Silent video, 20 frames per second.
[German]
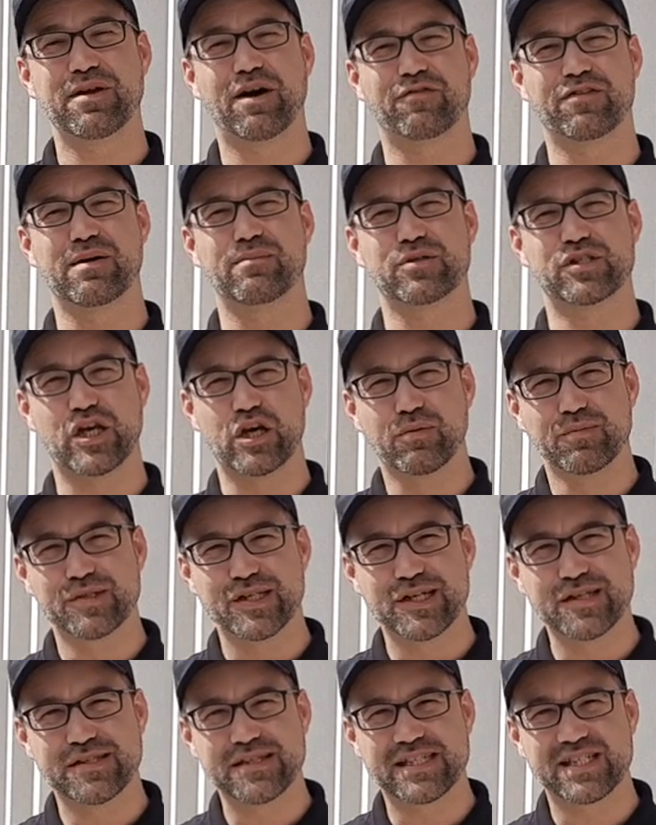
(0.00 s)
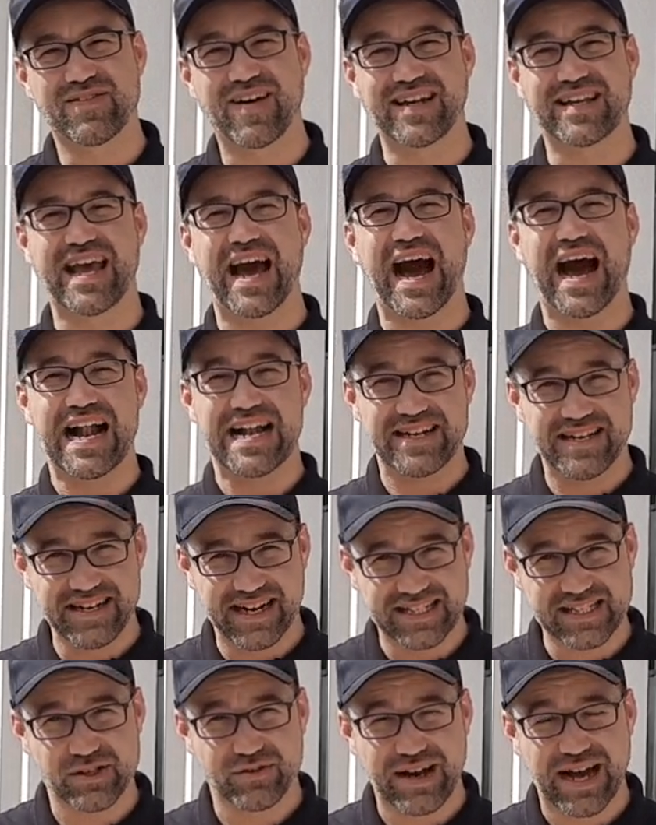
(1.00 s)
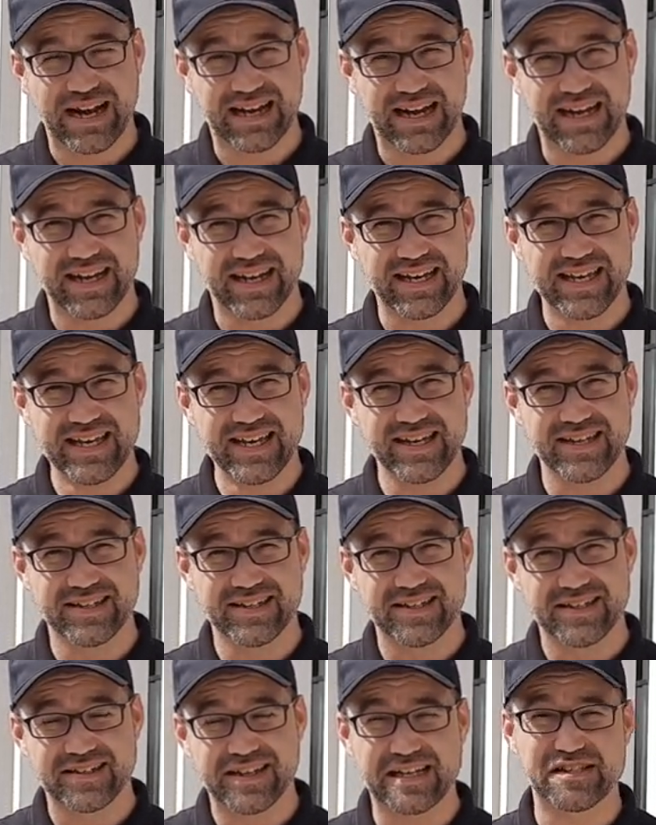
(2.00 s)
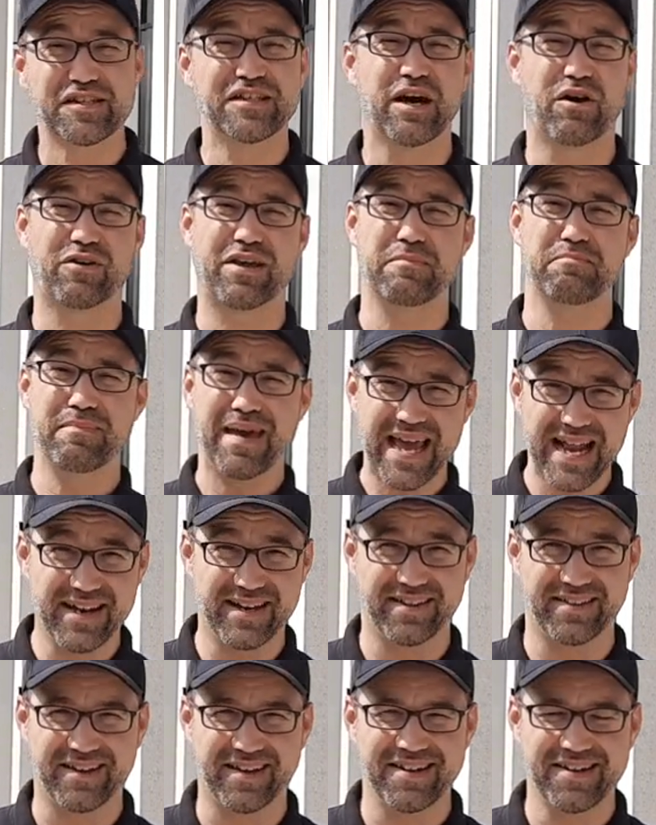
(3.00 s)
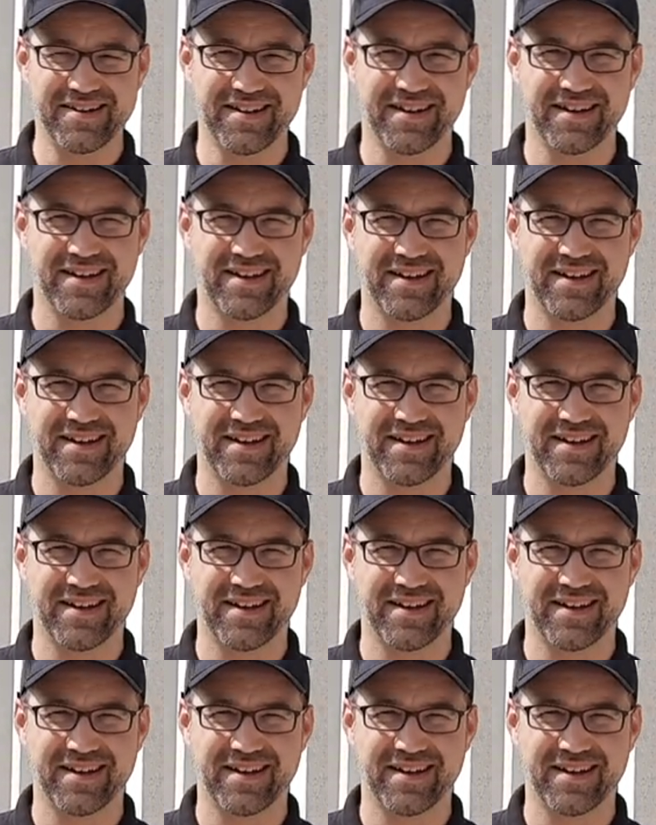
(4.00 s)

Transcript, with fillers: auf der Museumsinsel zwar die alte Nationalgalerie, da sind auch Gemälde drin,